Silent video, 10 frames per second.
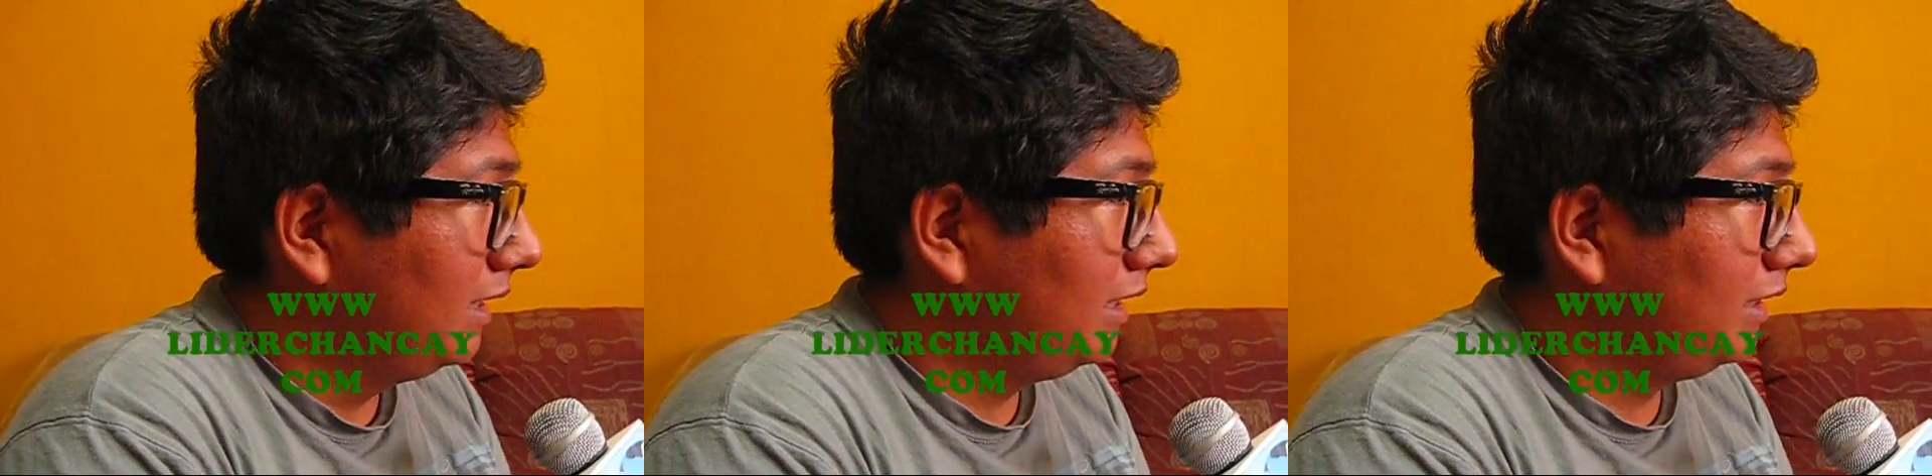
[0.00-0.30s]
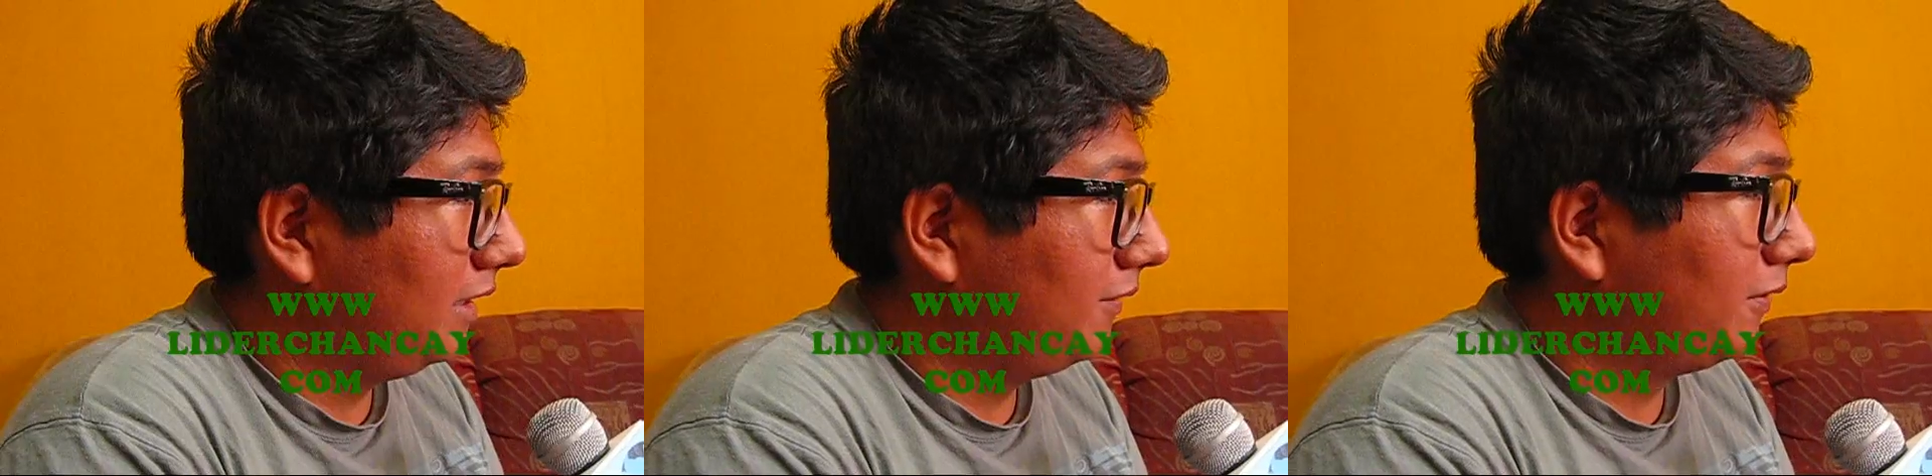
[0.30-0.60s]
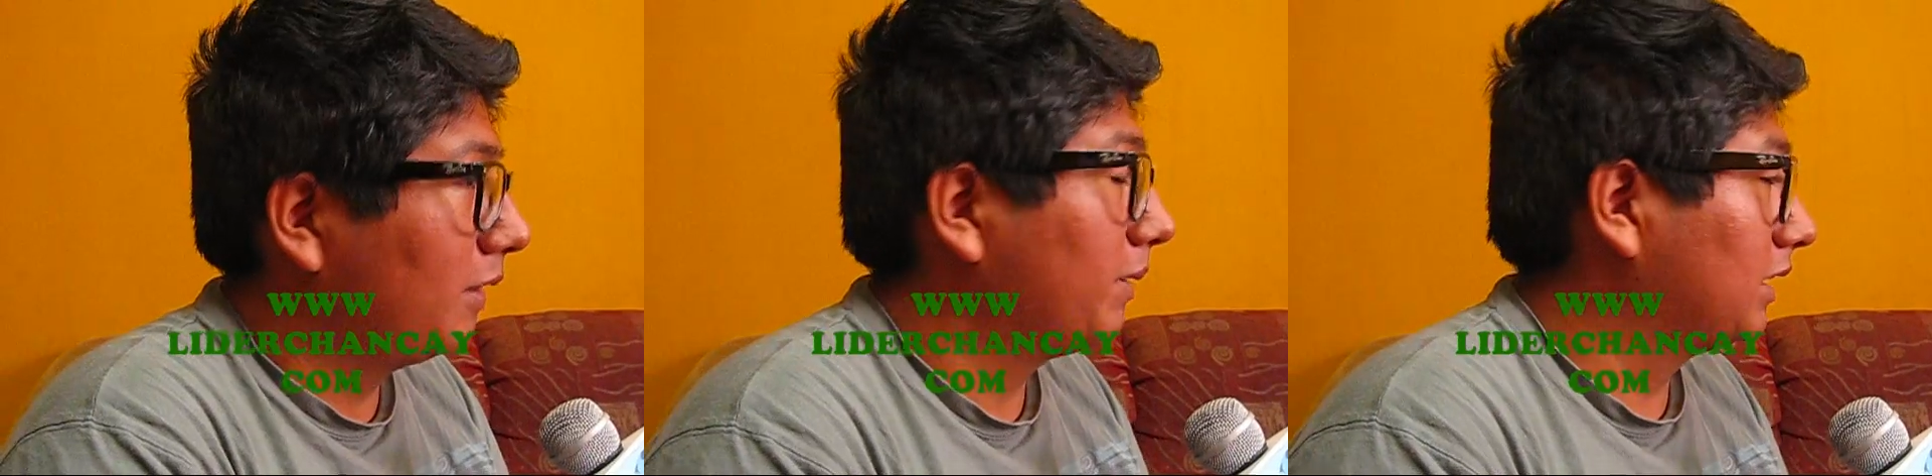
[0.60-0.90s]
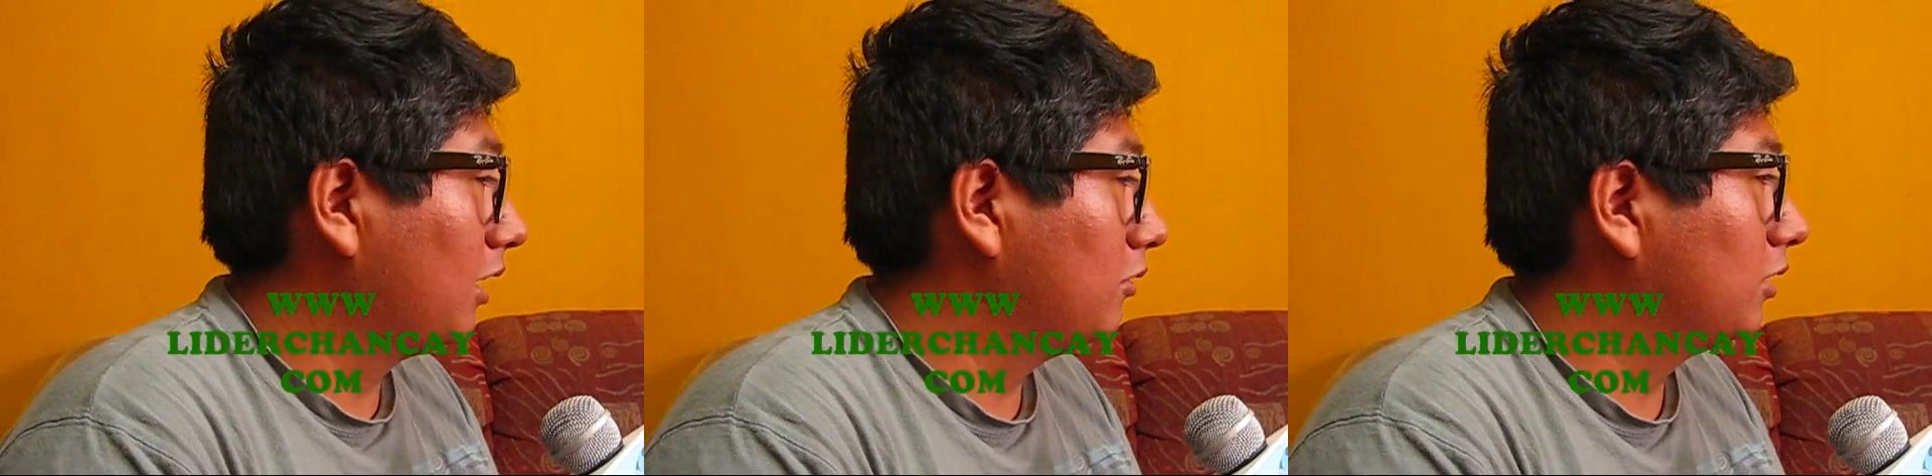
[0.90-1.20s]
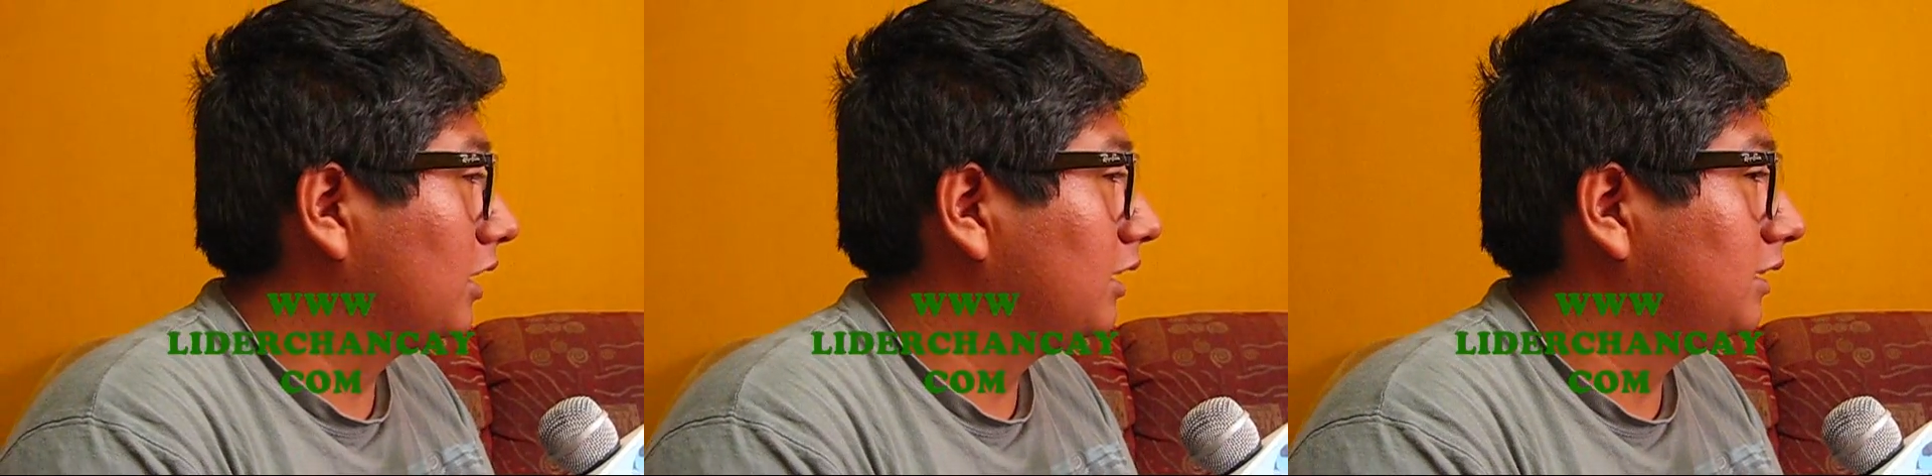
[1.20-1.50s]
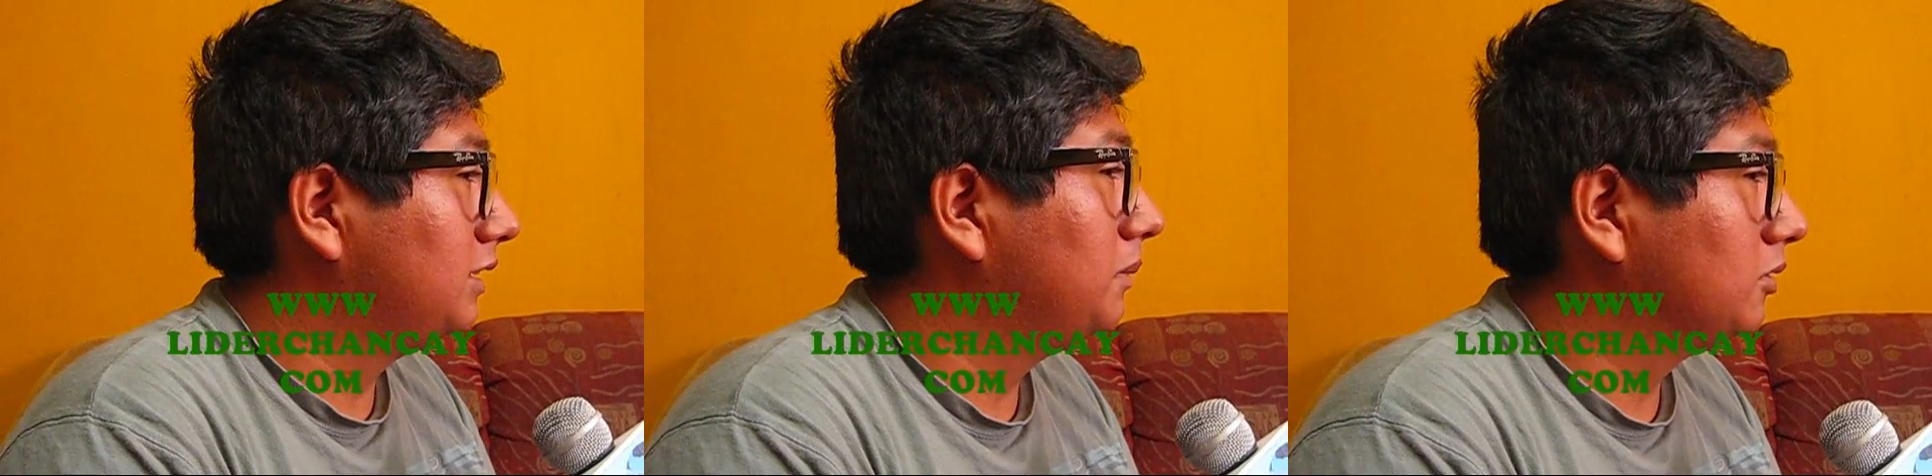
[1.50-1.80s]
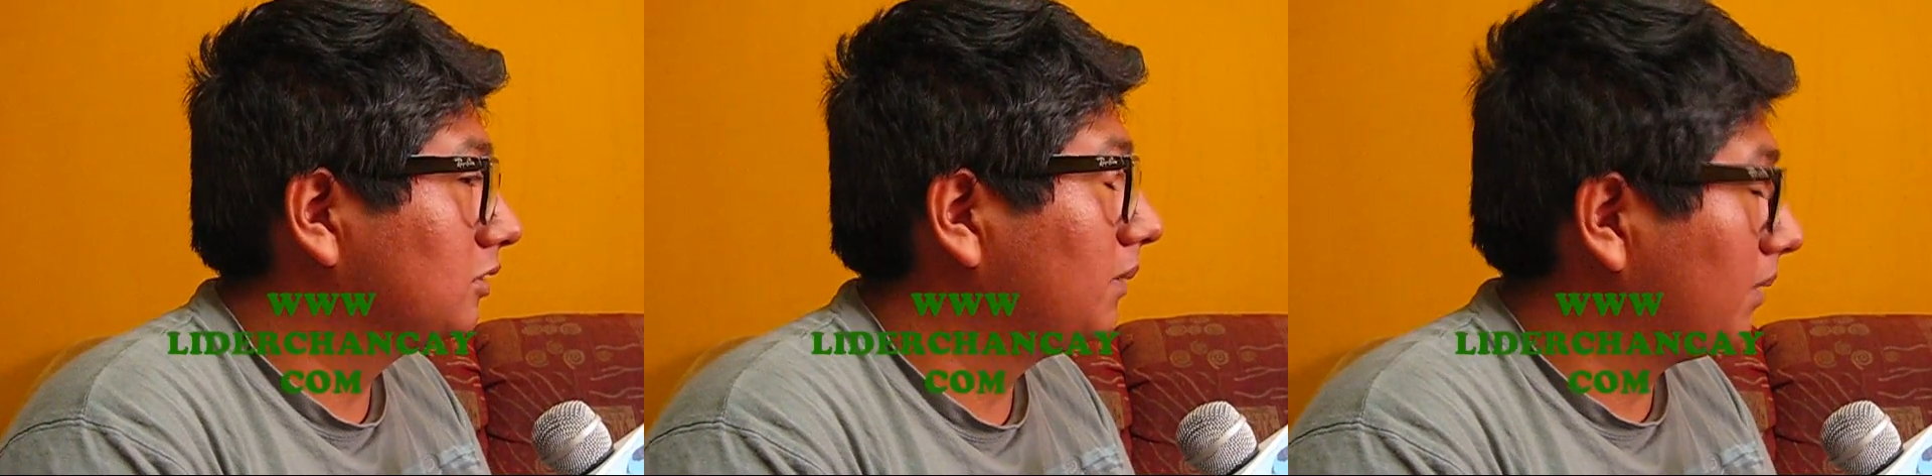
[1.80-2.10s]
Eh, fue un espectáculo que
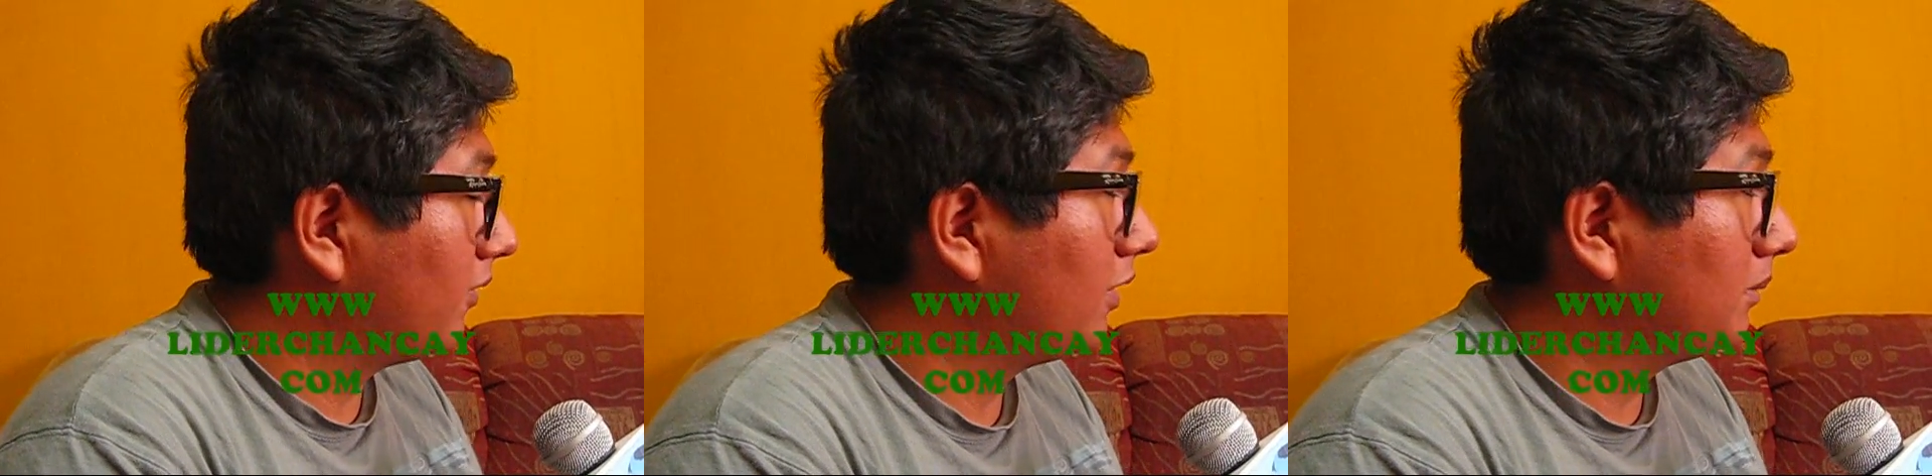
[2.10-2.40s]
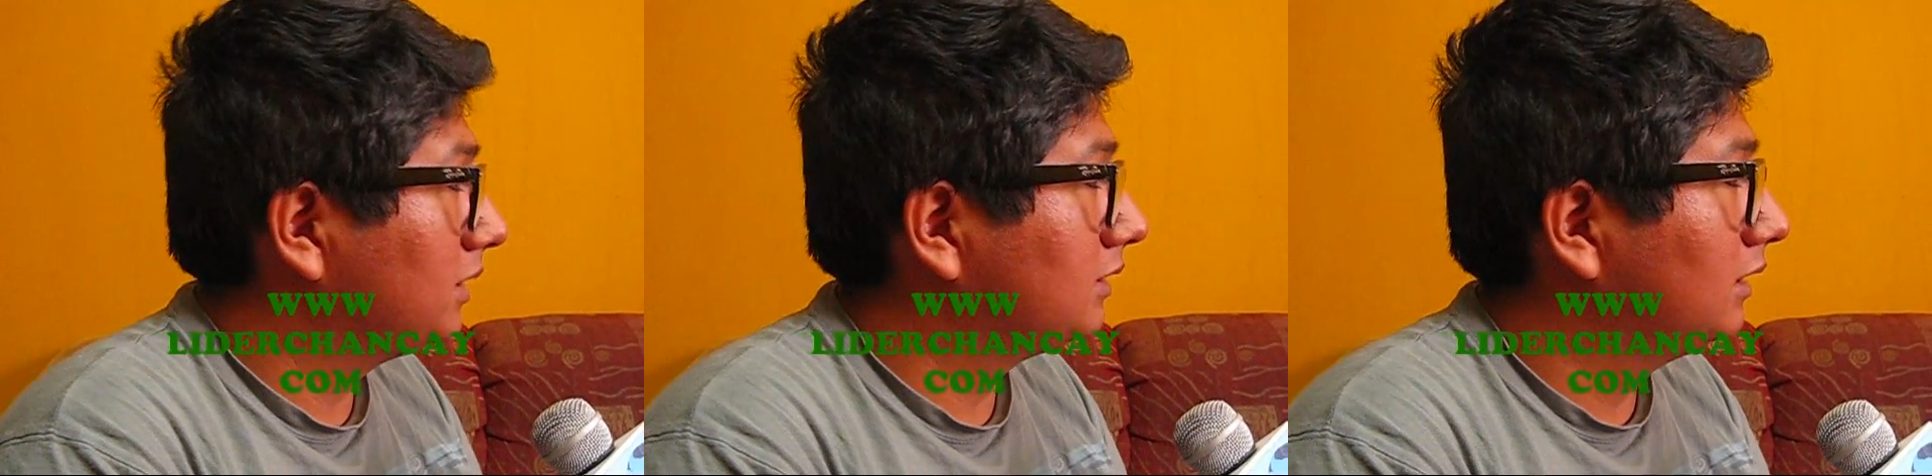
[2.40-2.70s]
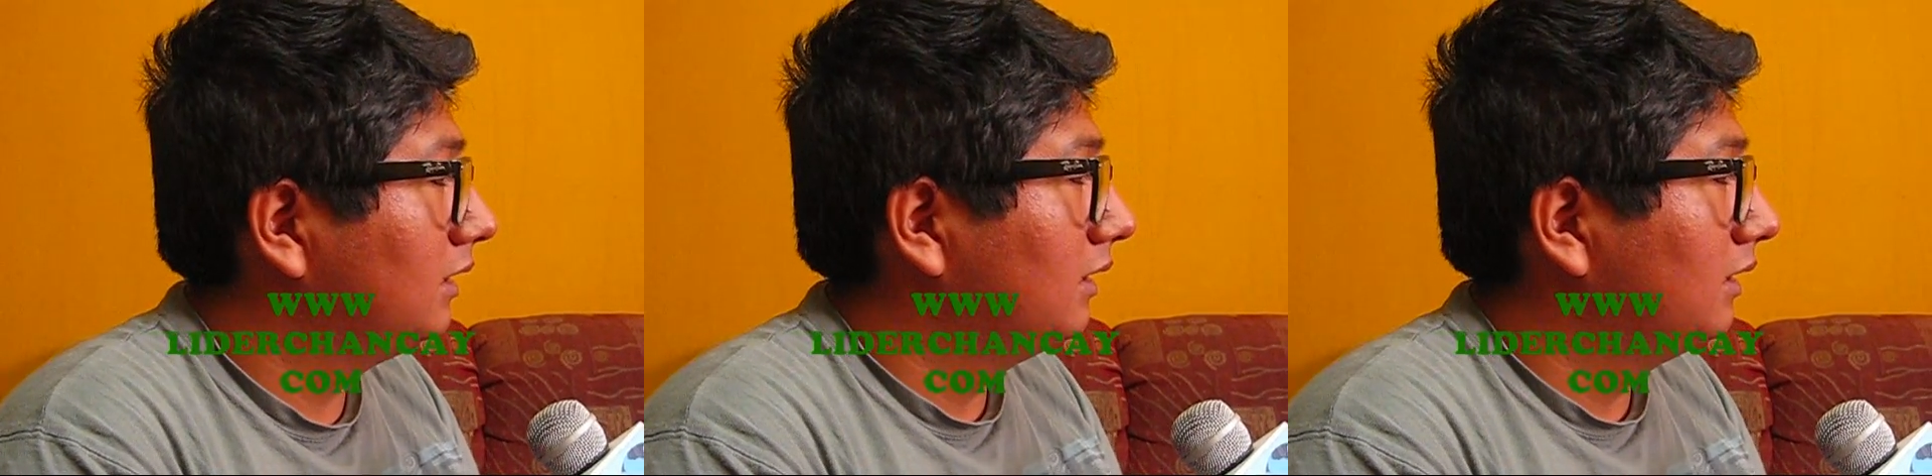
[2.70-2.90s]
hicimos, una performance